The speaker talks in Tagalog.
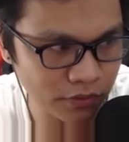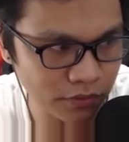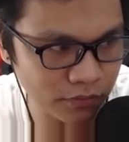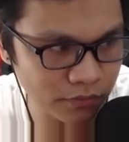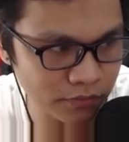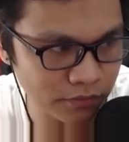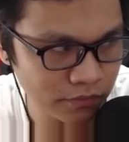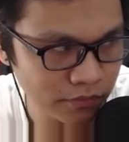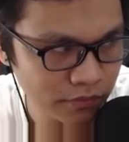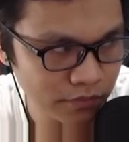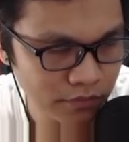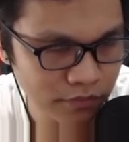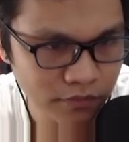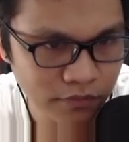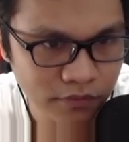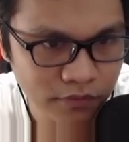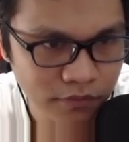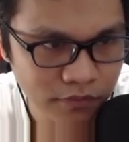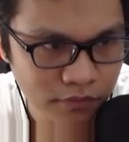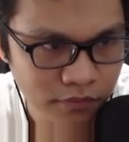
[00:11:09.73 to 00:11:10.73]
to.
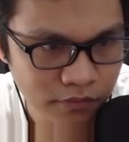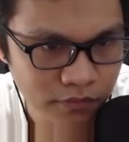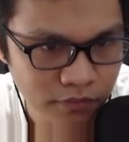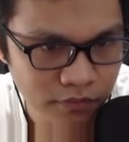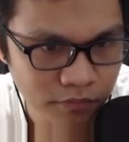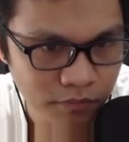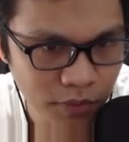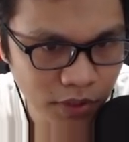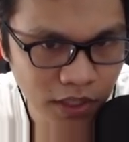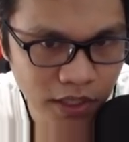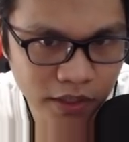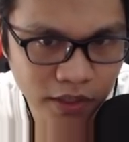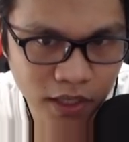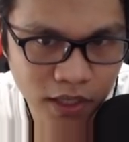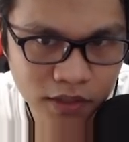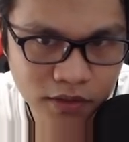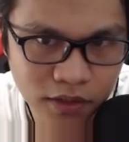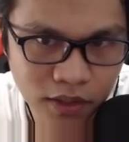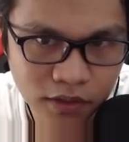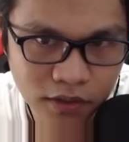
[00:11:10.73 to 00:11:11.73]
Pila
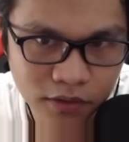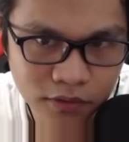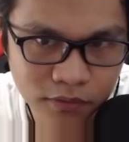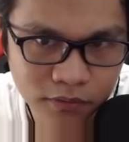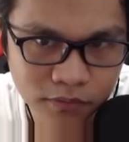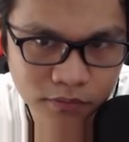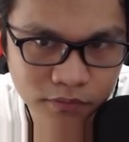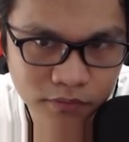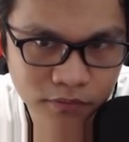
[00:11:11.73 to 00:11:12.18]
rating na to.